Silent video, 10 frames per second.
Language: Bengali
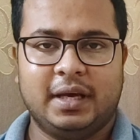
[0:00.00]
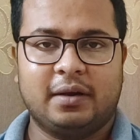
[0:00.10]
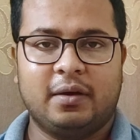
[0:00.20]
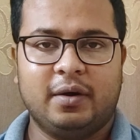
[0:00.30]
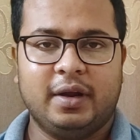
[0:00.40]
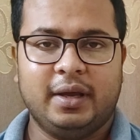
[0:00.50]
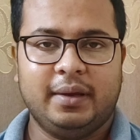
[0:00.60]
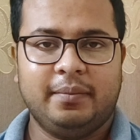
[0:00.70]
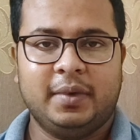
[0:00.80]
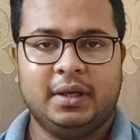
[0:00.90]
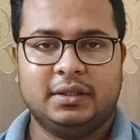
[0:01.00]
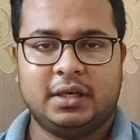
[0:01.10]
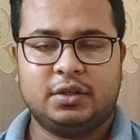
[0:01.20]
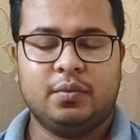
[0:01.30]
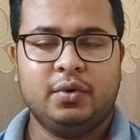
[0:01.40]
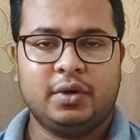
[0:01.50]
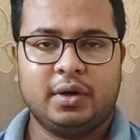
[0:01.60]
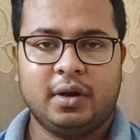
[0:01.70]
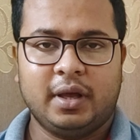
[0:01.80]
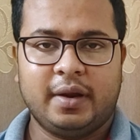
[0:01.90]
যার কারণে স্বাস্থ্য
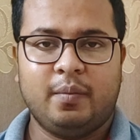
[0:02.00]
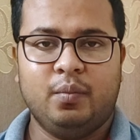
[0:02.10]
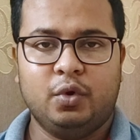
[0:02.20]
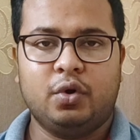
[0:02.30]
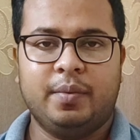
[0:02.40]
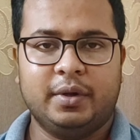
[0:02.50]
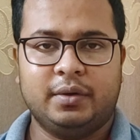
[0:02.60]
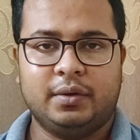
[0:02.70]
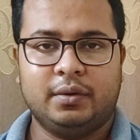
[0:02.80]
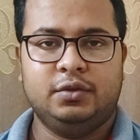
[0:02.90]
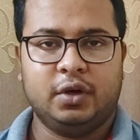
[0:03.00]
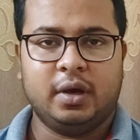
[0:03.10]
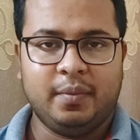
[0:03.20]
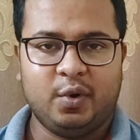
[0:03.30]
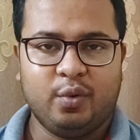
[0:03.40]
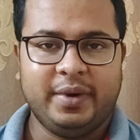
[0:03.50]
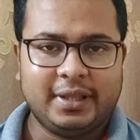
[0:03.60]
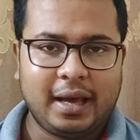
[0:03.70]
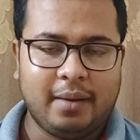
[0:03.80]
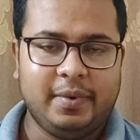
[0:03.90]
মন্ত্রণালয়ের মুখপত্র জনাব
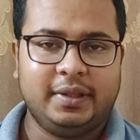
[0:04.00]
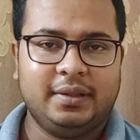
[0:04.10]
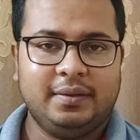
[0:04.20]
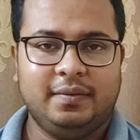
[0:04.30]
রোবেদ আবেদ